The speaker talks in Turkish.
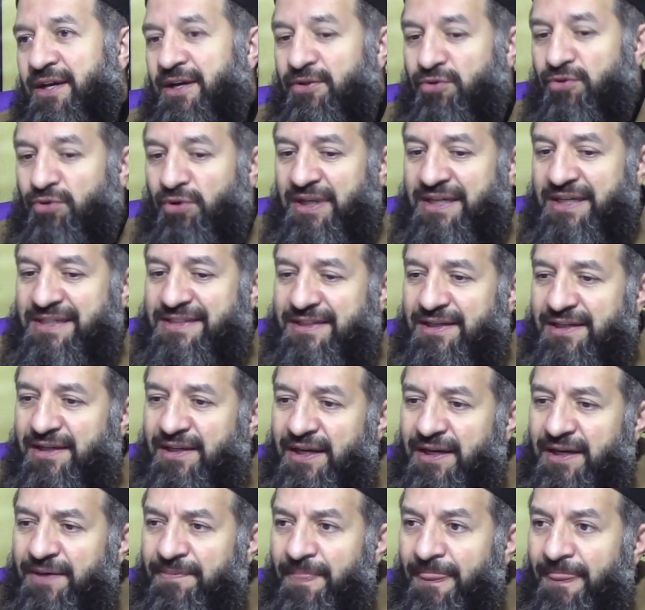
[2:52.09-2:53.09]

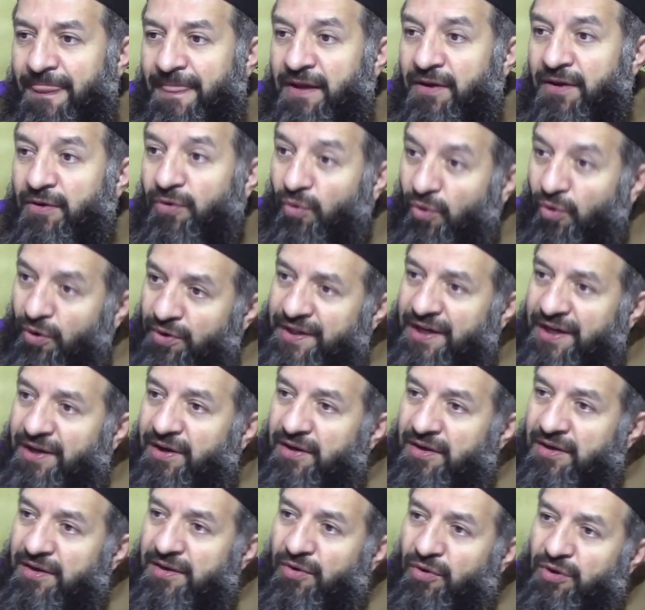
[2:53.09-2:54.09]
Dolayısıyla o da
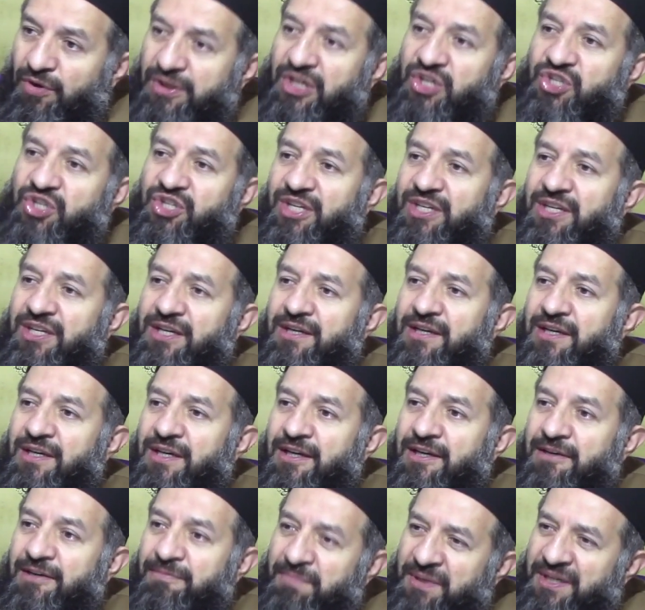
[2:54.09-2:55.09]
o kişiyi
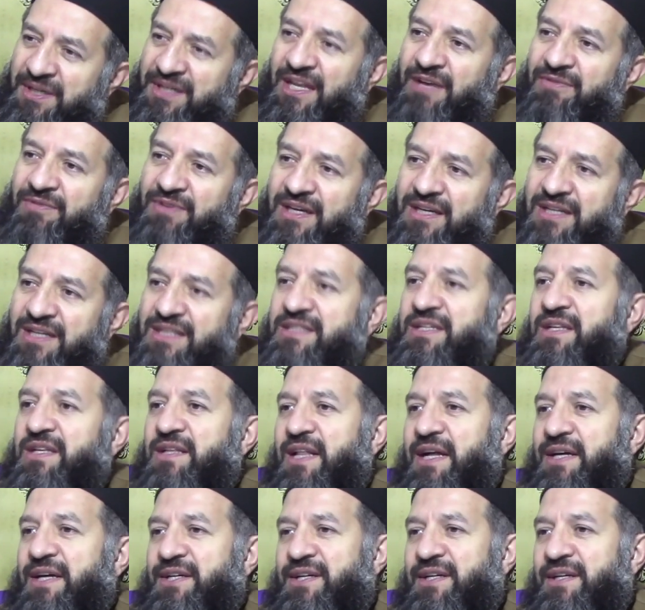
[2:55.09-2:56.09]
bir nevi
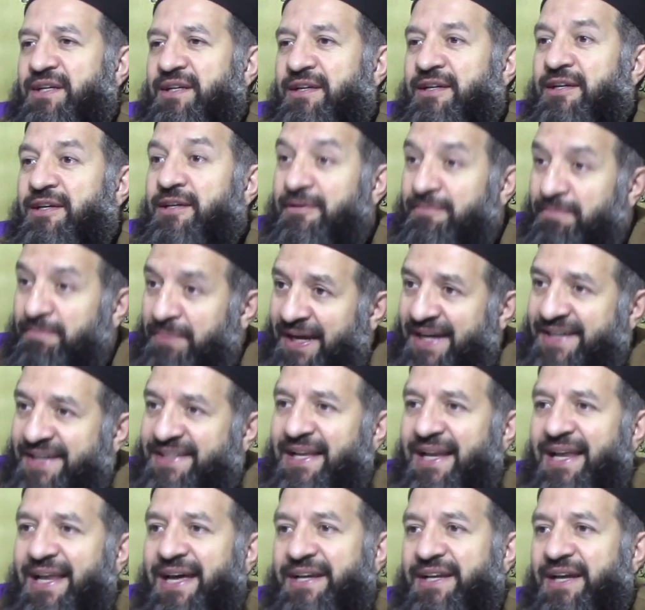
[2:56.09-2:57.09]
kısıtlar.
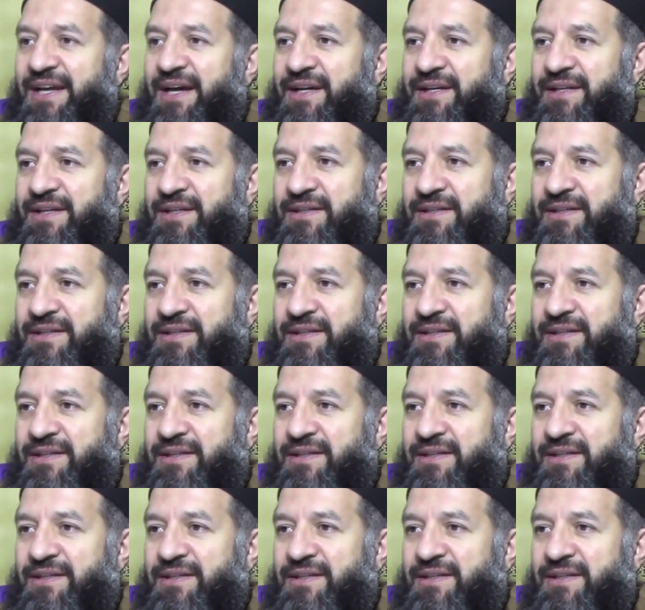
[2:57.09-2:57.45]
Perdeler yani.